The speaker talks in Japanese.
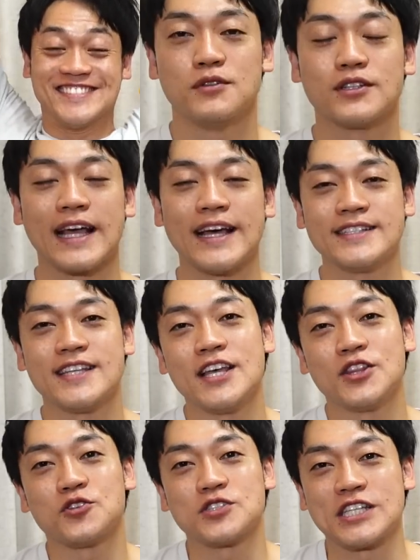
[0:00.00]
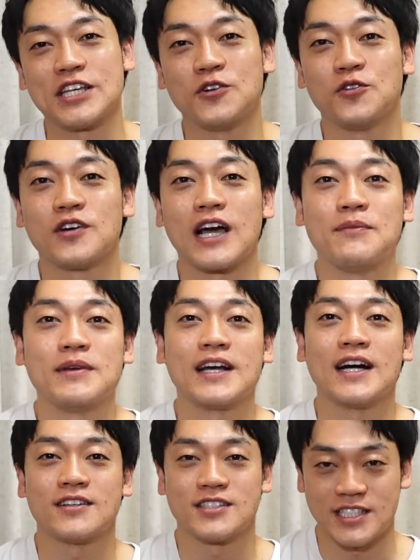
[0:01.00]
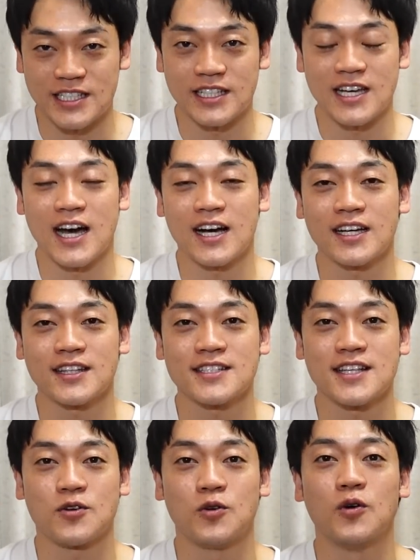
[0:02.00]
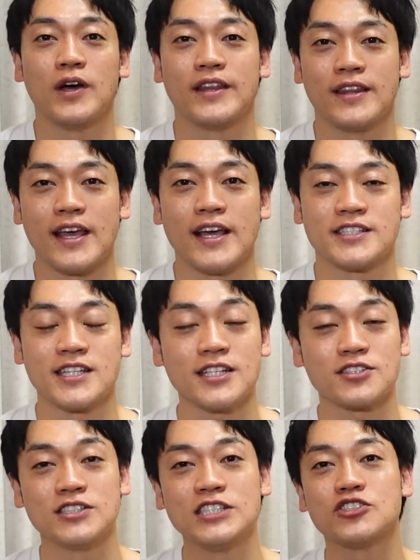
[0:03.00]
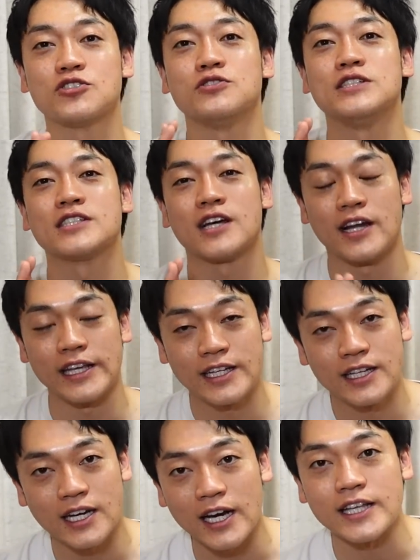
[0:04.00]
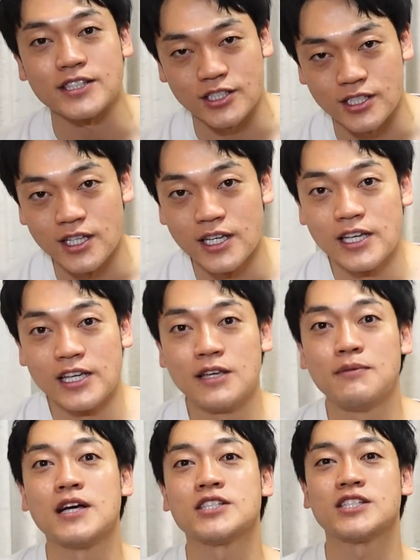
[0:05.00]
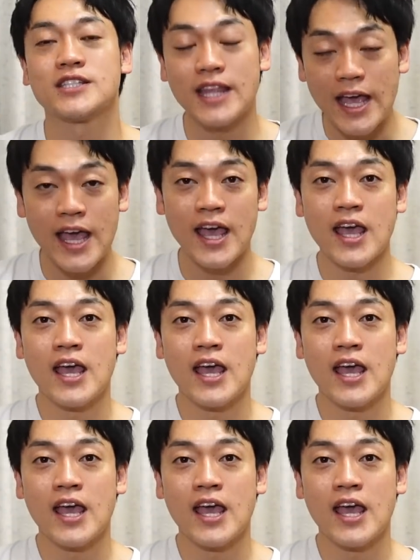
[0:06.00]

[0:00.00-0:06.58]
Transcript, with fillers: 舞台「千と千尋の神隠し」博多座公演で4月29日から1ヶ月いまして、